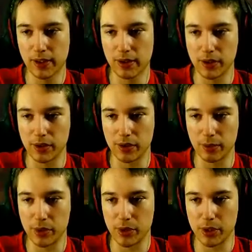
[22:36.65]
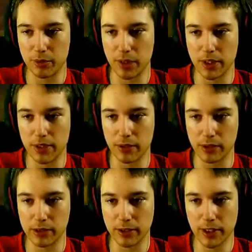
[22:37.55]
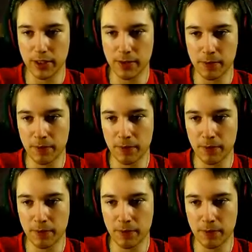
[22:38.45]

żebyście mieli co oglądać.